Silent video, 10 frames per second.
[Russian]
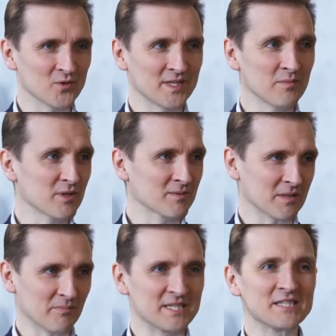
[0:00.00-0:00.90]
я был
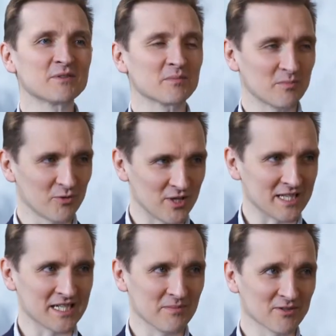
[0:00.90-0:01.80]
таким пассивным
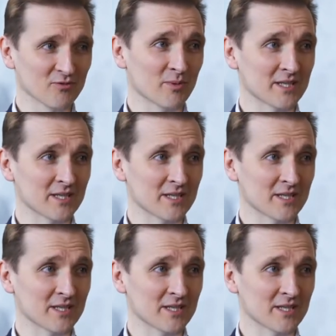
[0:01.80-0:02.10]
наблюдателем этого